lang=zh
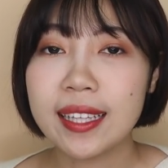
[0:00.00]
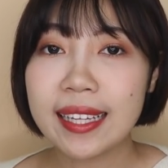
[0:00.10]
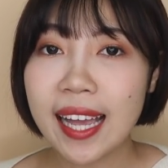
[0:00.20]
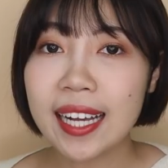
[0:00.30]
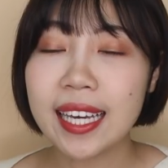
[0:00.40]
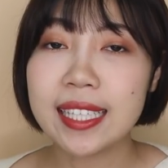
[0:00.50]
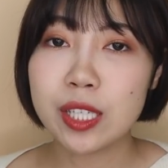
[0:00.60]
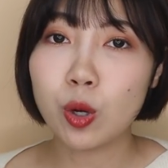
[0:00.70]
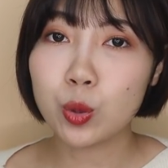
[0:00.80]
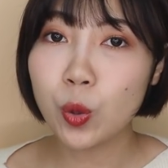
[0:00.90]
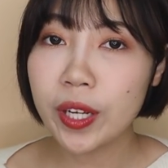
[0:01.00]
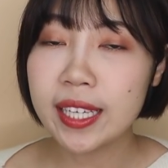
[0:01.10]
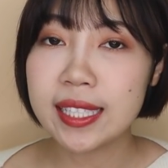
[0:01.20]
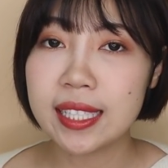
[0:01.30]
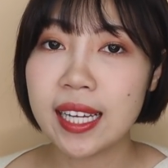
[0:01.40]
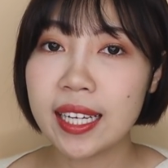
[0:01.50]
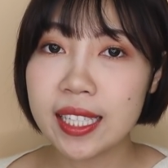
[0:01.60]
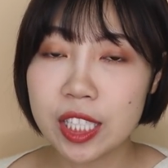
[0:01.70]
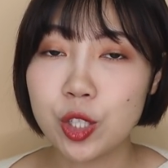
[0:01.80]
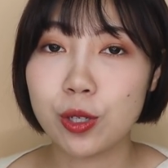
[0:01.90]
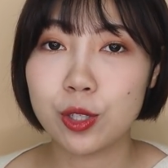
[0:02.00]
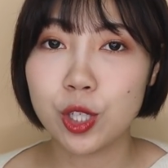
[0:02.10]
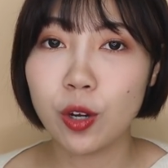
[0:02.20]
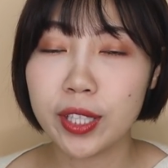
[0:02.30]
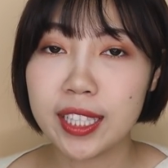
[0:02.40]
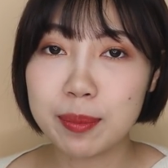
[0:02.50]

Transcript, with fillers: 那大家可以借由多练习，那练习久了之后呢，